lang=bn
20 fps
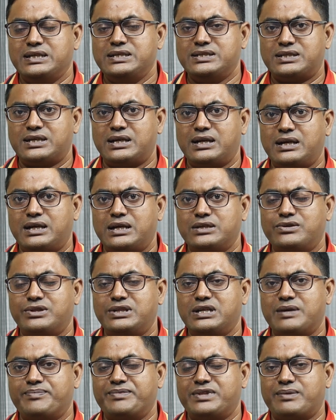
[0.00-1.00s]
ইনশাল্লাহ
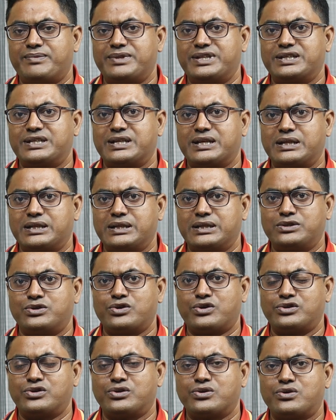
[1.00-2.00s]
যদি আপনি আমাদের সাথে
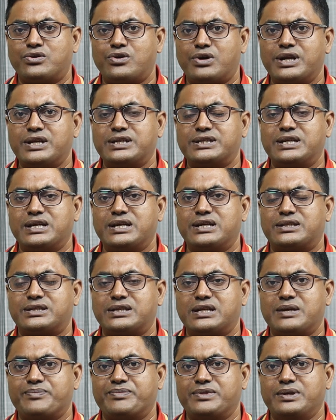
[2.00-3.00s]
যোগাযোগ করেন
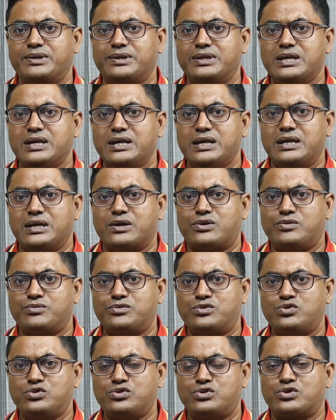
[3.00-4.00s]
সেক্ষেত্রে আপনি খুব
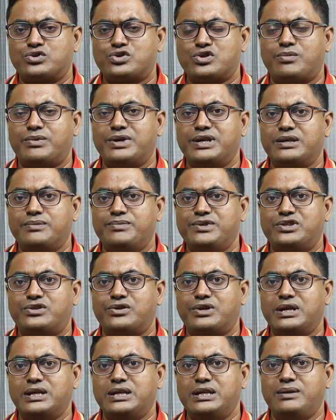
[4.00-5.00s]
দ্রুত সময়ের
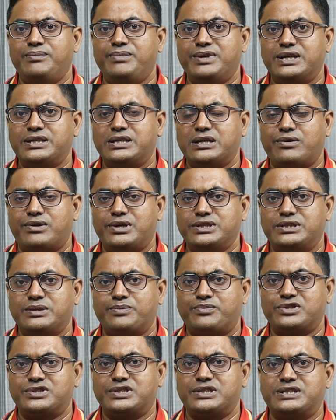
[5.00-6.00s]
ভিতরেই লিবিয়া যাওয়ার
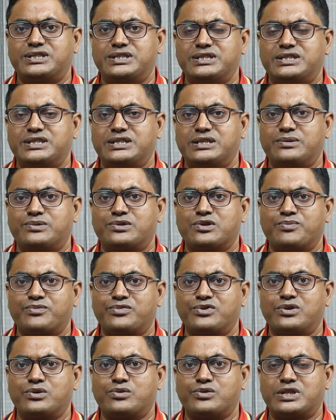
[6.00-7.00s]
যে প্রসেসটি সেটি
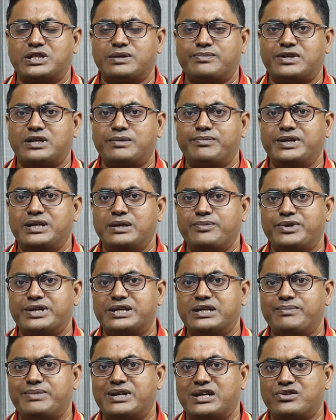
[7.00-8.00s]
সম্পূর্ণ করতে পারবেন এবং
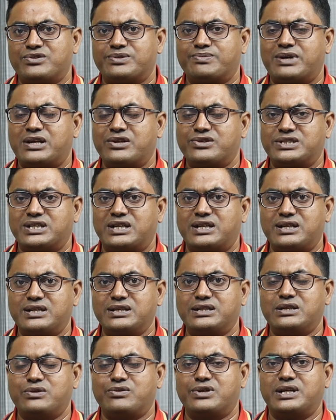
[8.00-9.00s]
একটি ভ্যালু ভালো
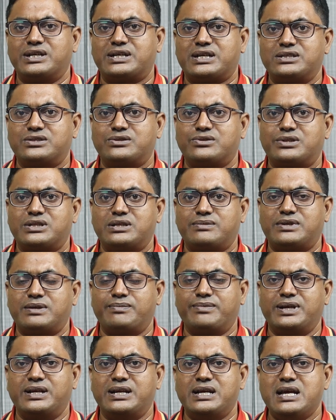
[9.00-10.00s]
স্যালারিতে ওখানে কাজ করতে
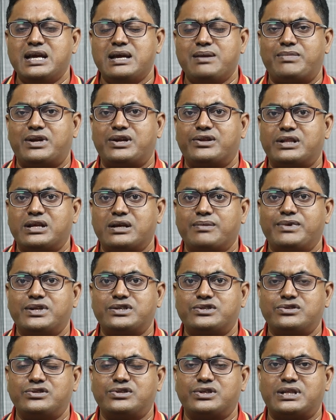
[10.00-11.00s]
পারবেন ভালো
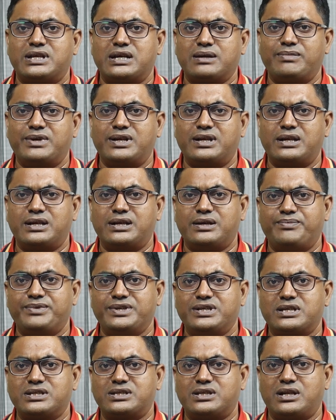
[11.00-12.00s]
থাকবেন সুস্থ থাকবেন আল্লাহ
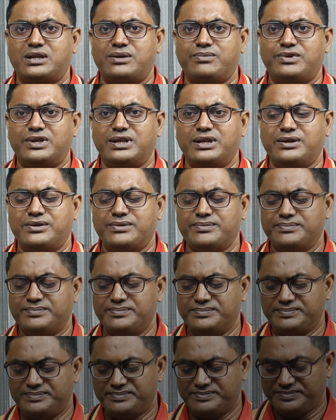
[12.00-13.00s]
হাফেজ আসসালামু
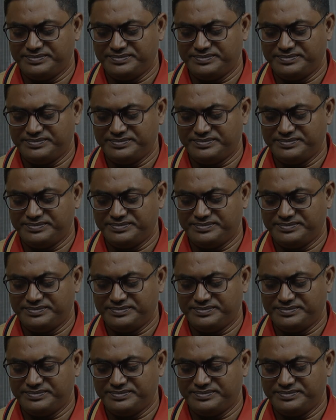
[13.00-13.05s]
আলাইকুম